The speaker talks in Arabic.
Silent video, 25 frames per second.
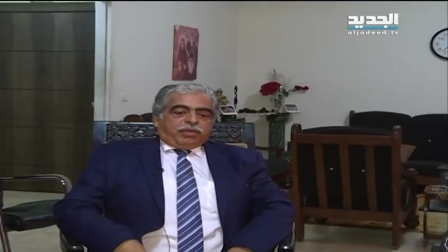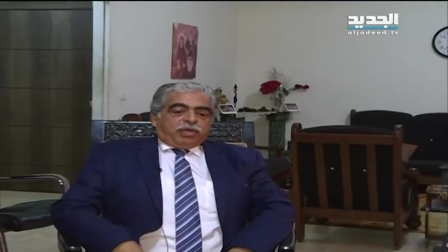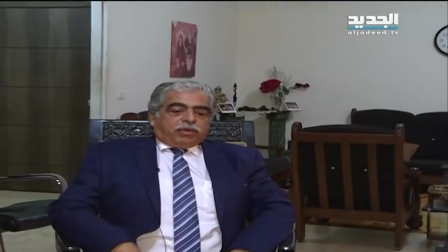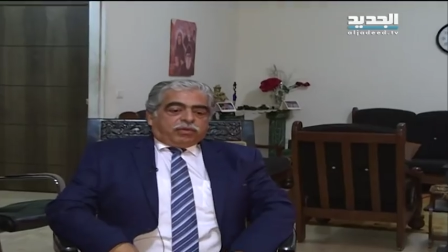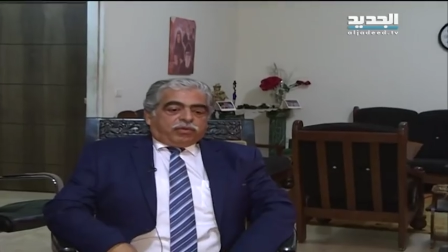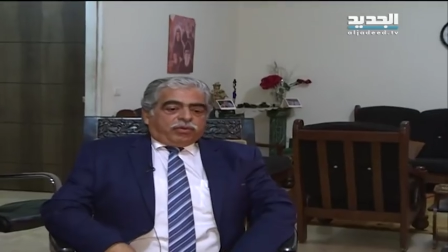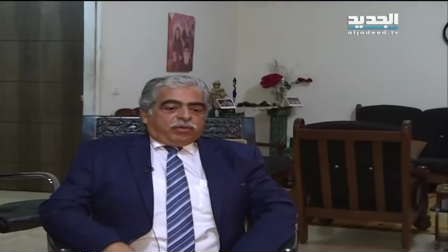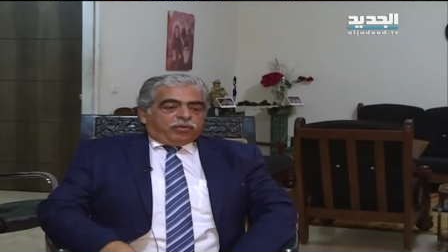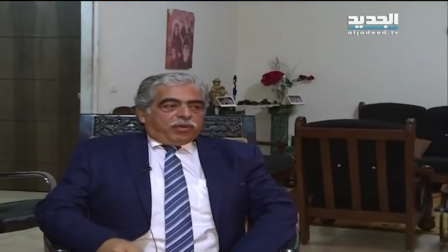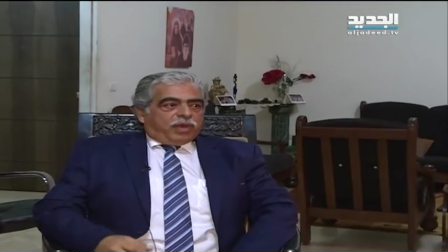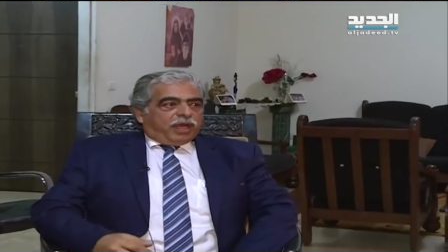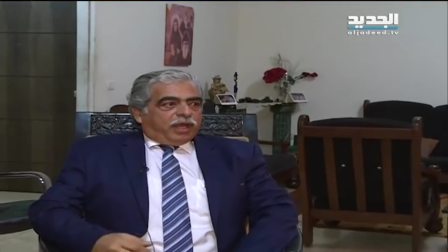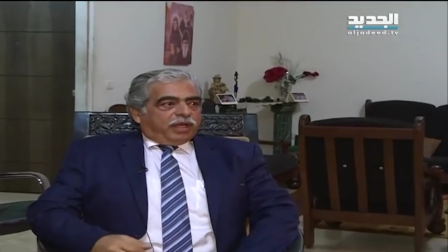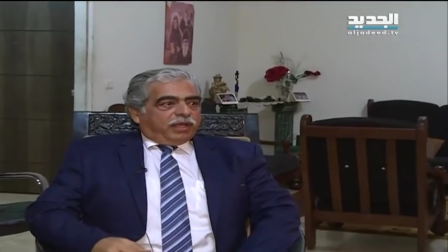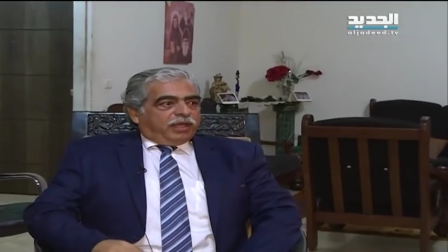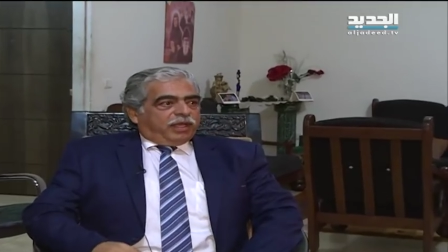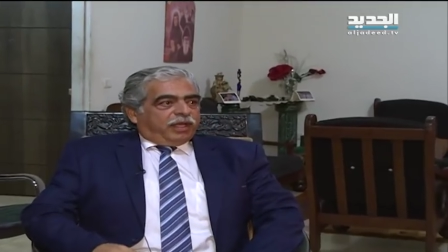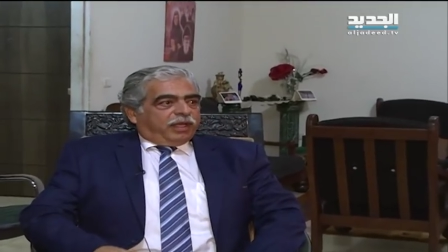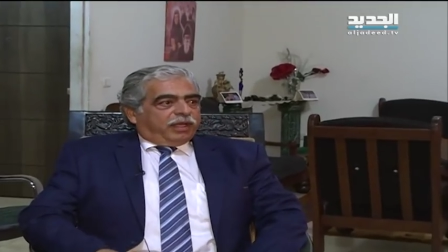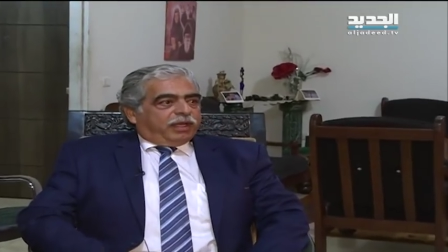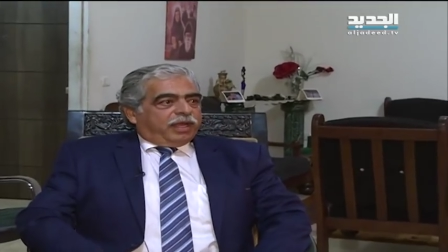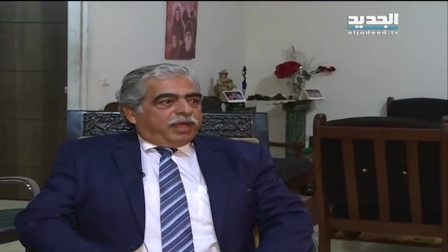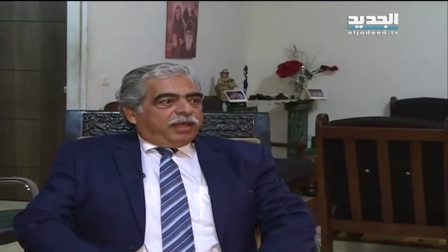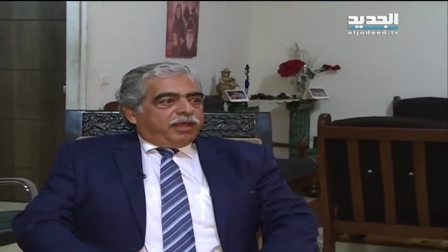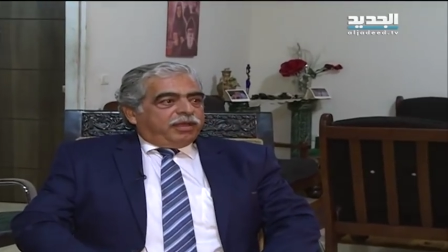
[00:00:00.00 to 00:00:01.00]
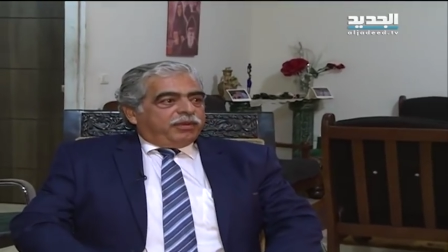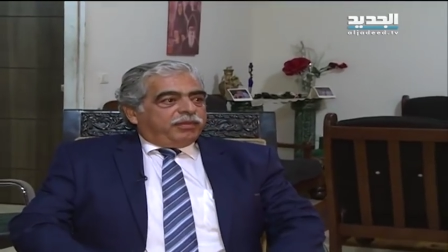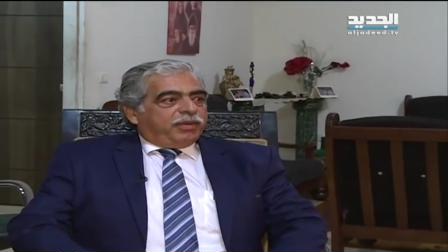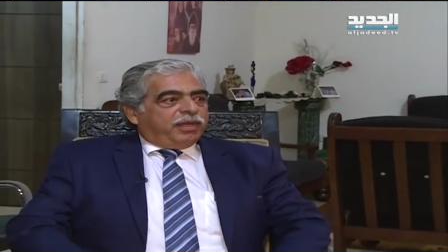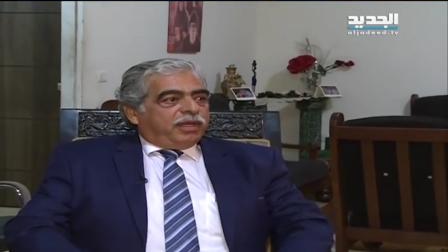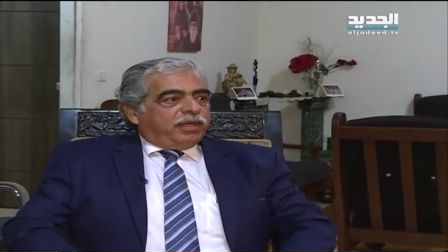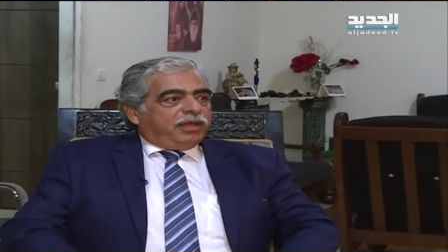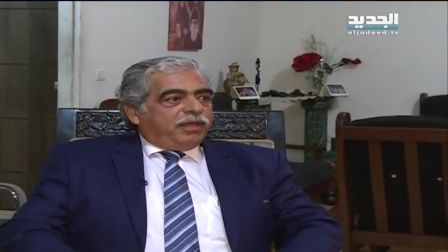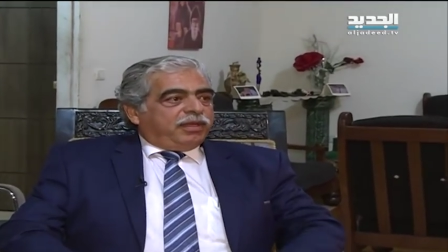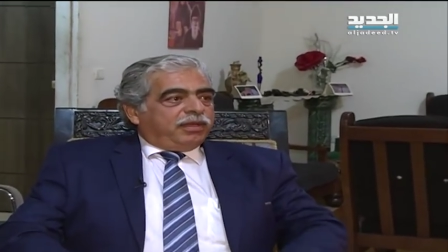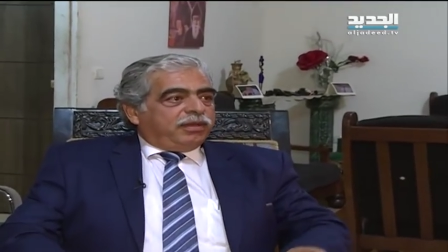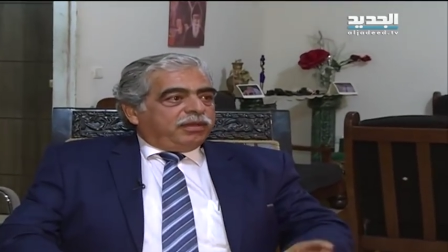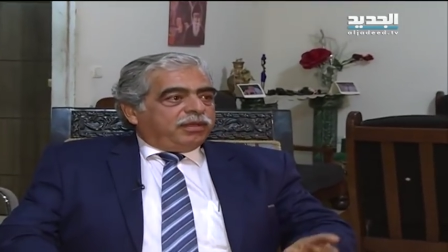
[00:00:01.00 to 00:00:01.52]
بيركض واحد علي
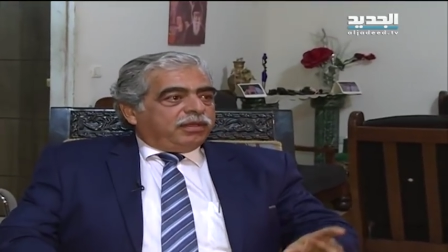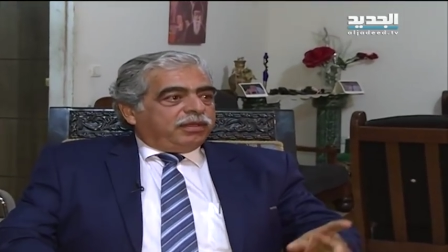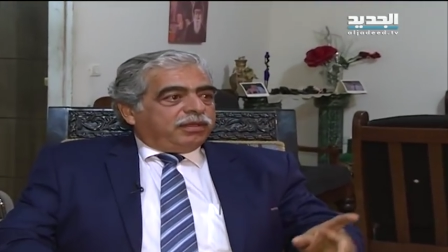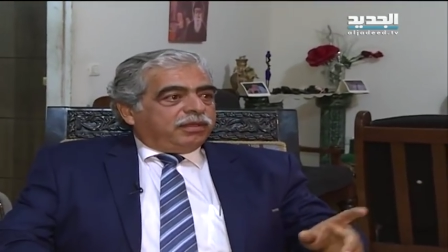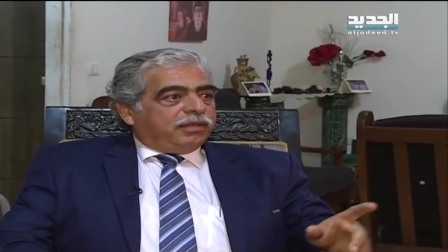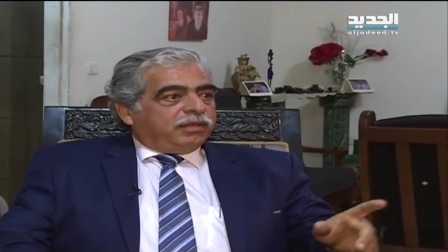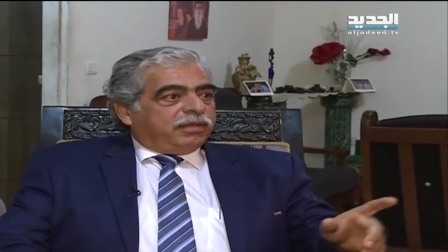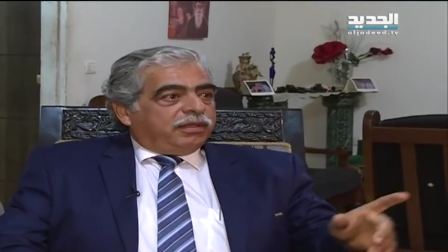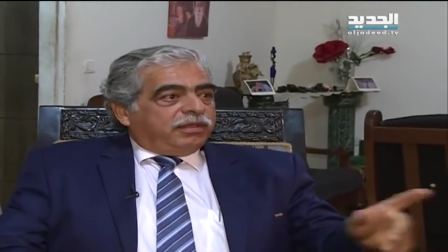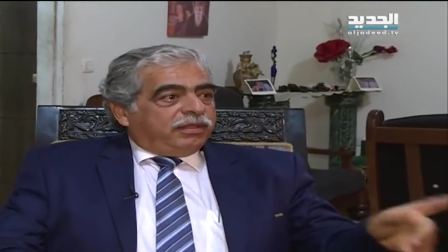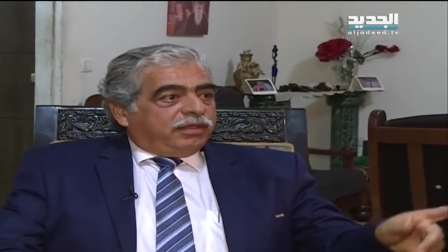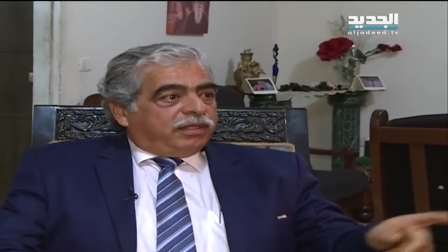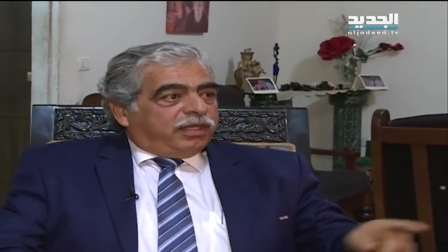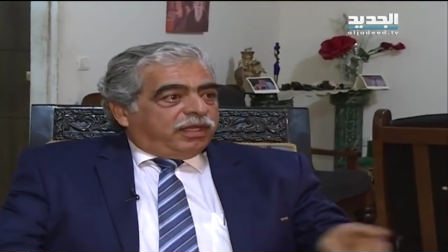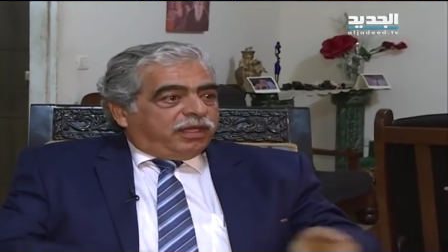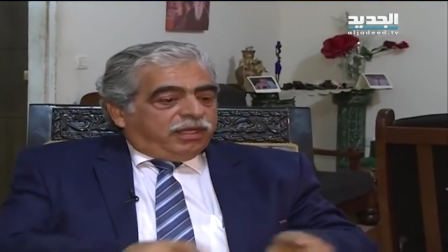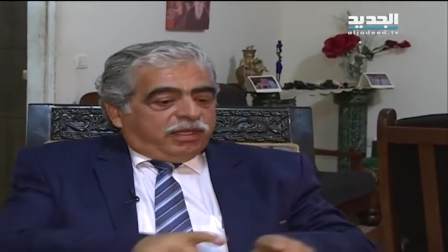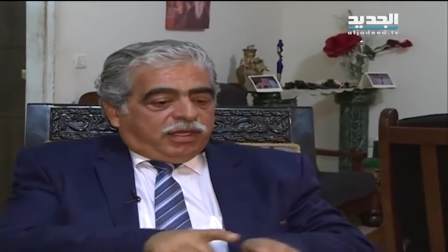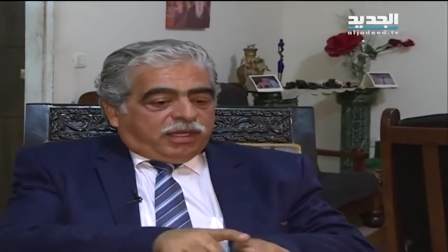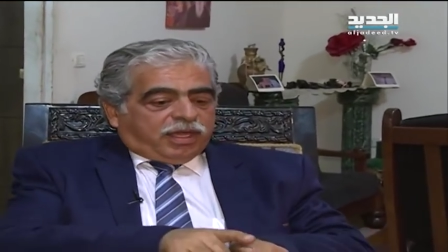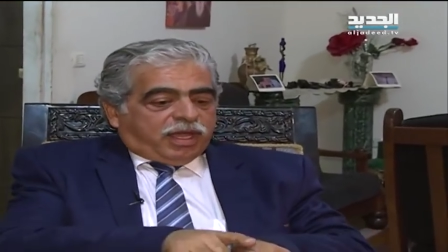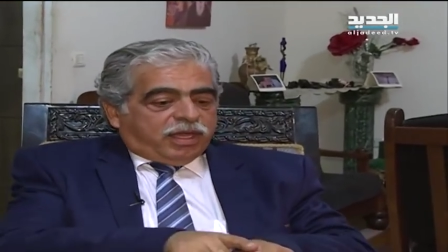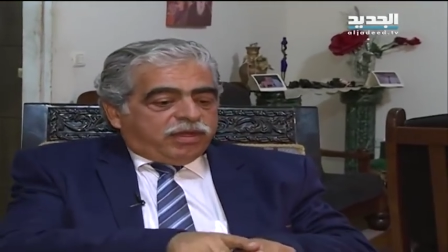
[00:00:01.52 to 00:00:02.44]
بيقول لي انت